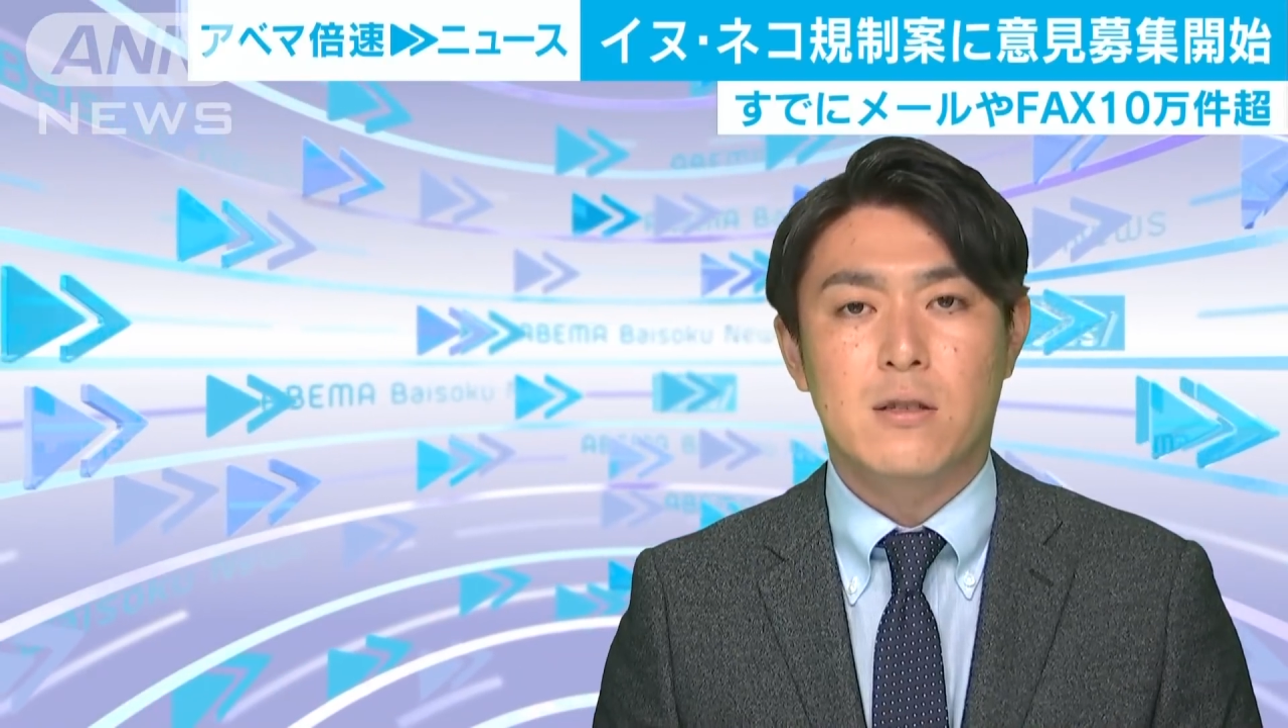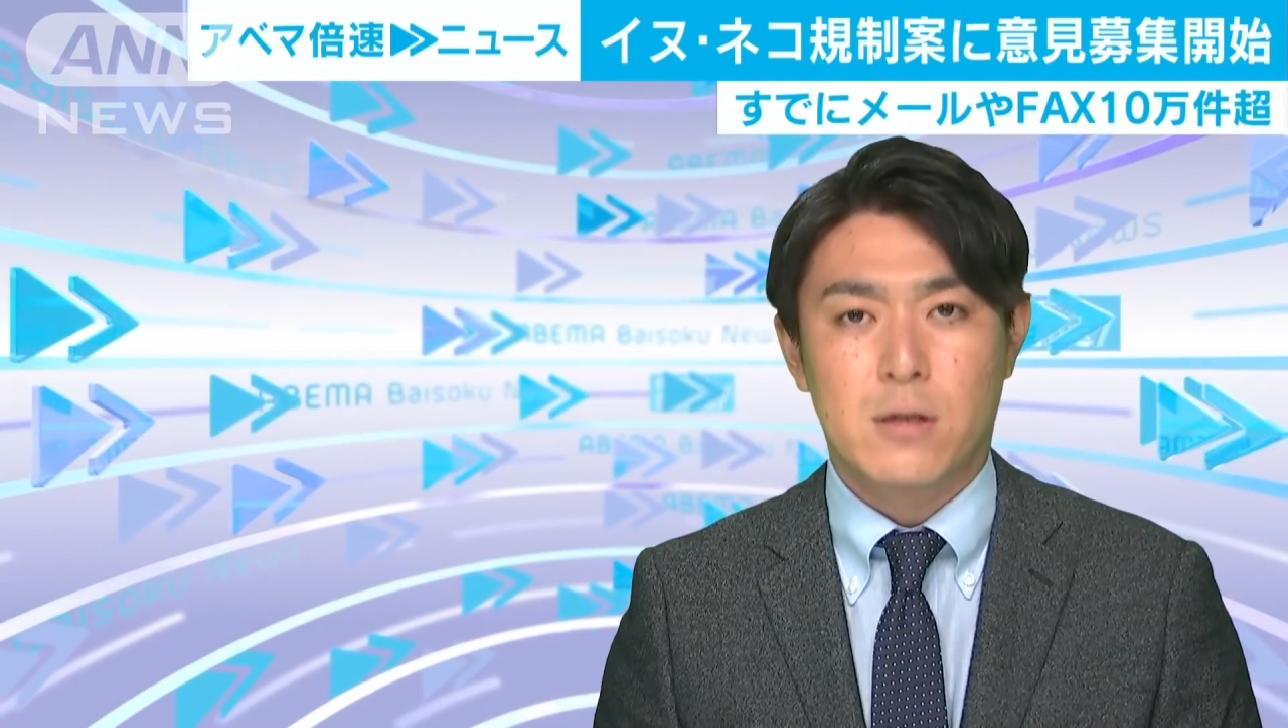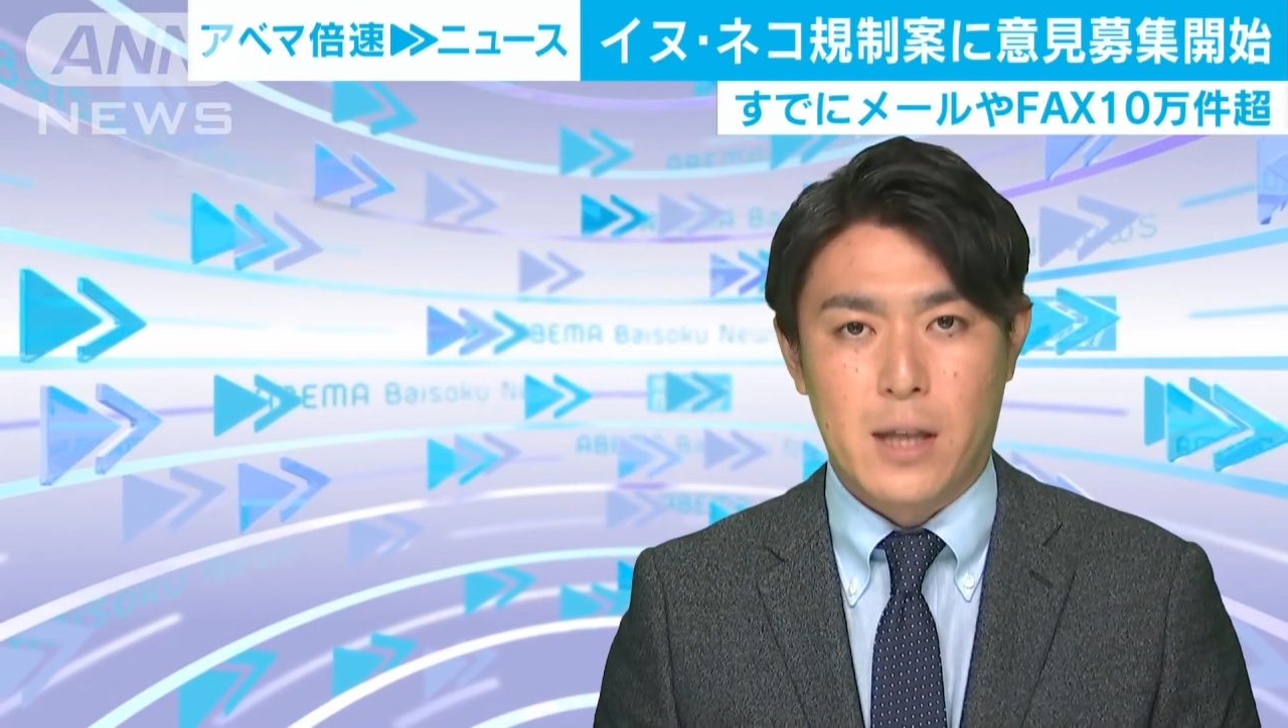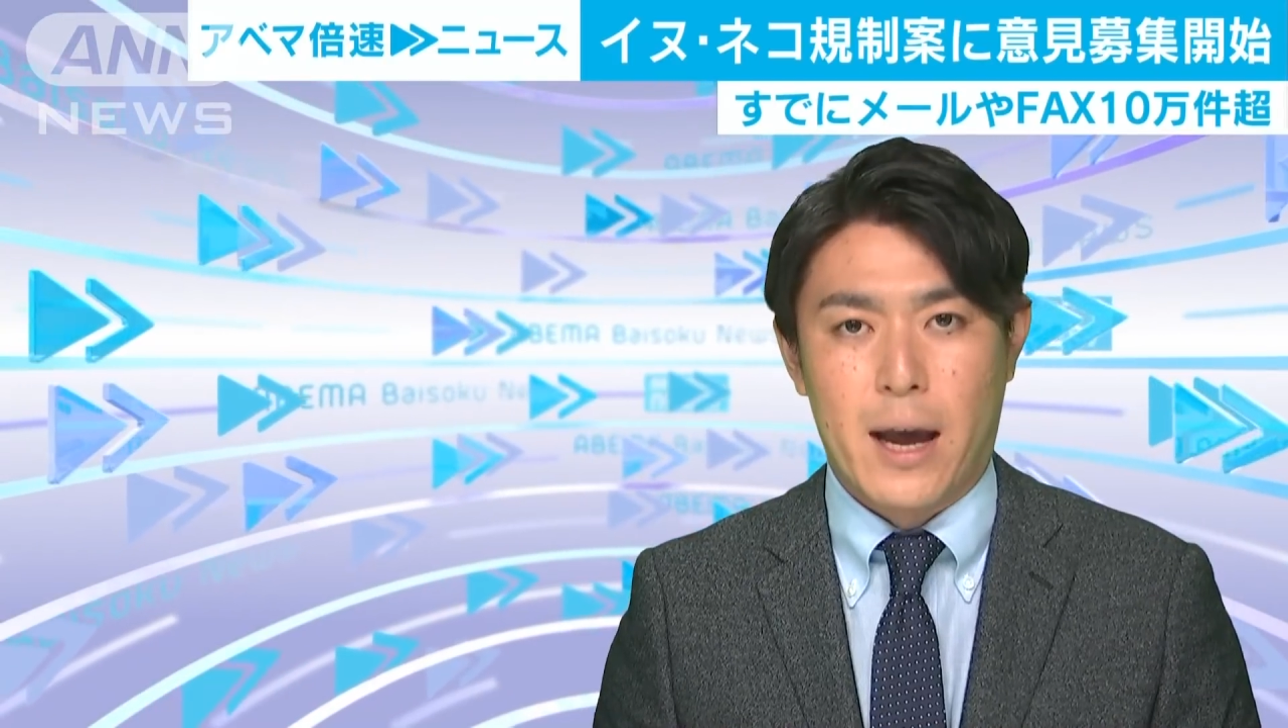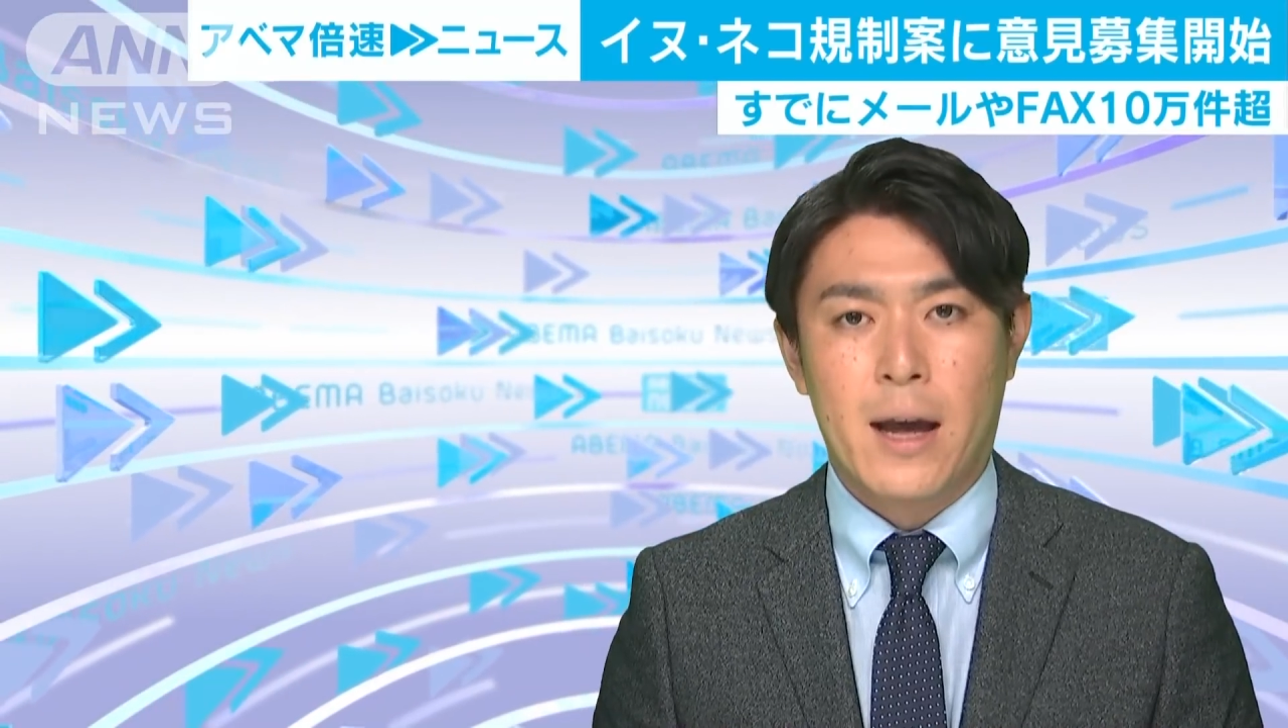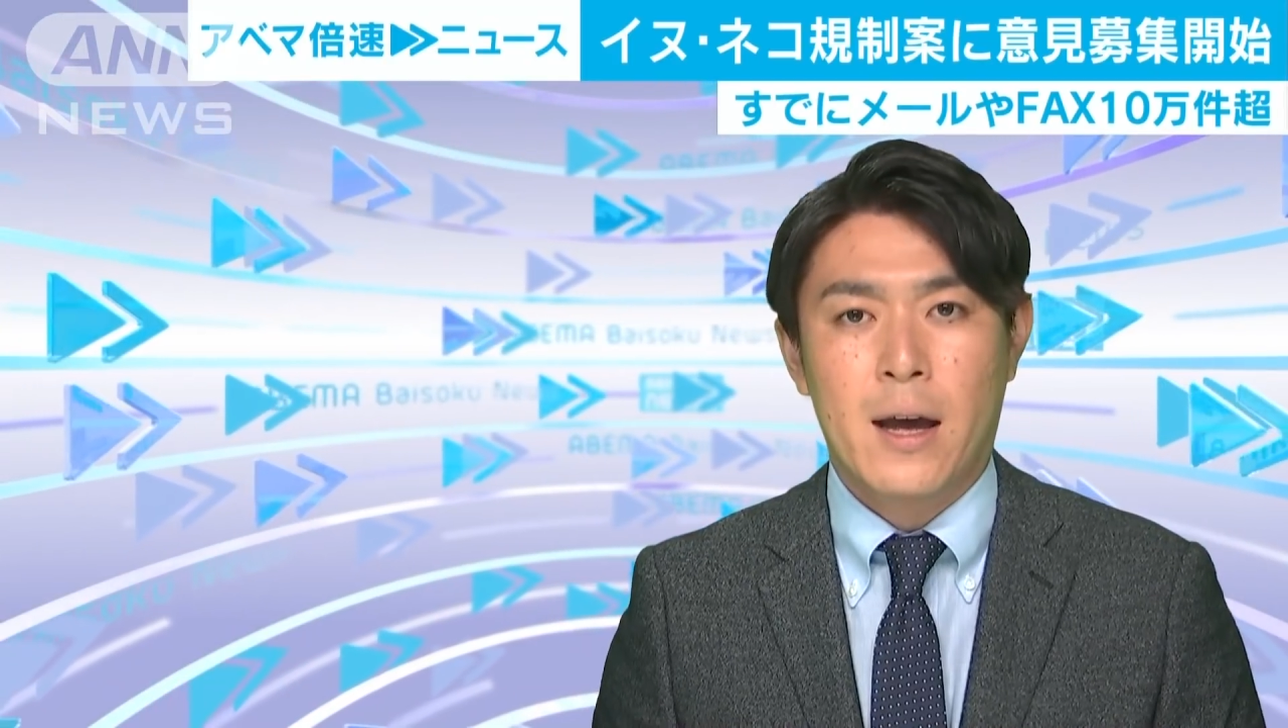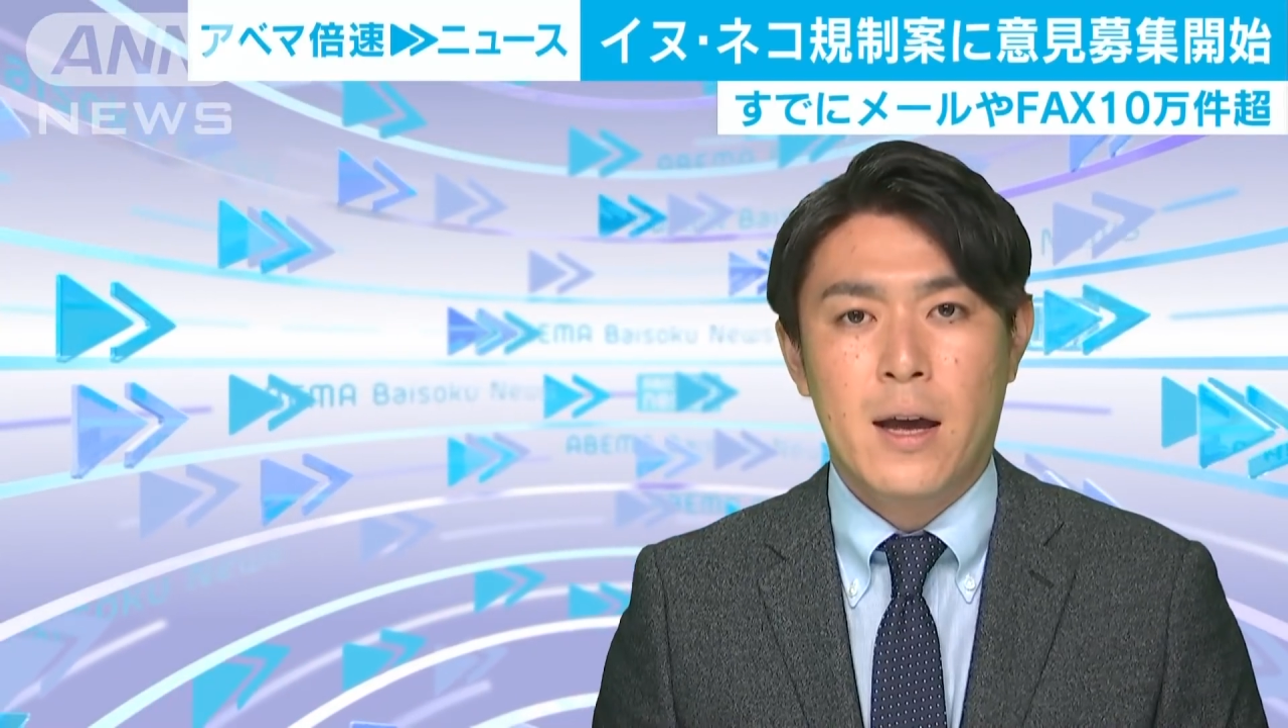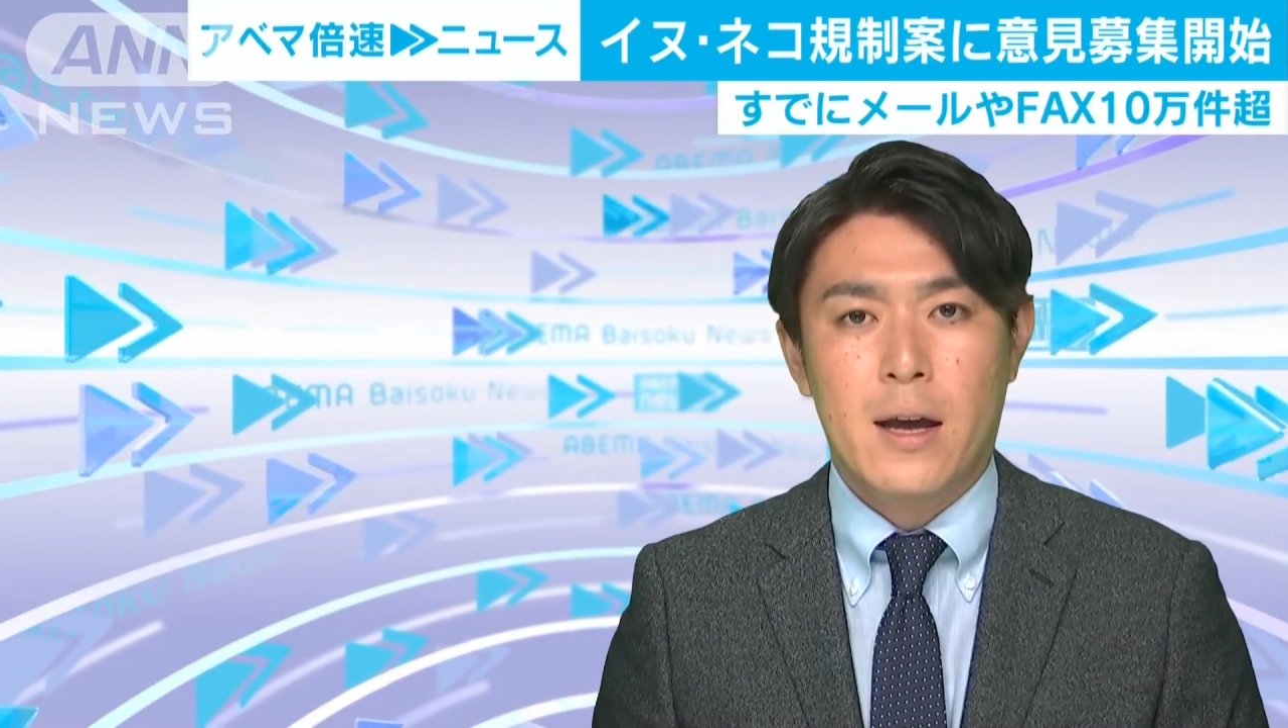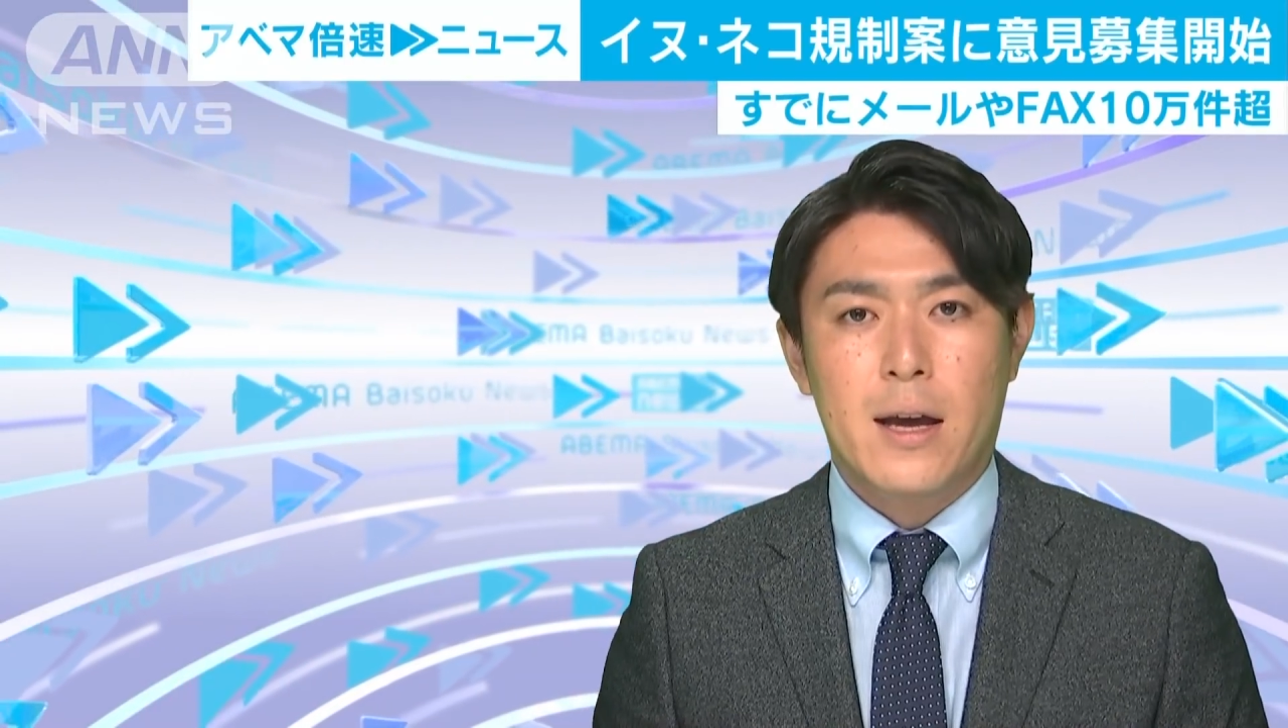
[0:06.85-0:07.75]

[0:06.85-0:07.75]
案について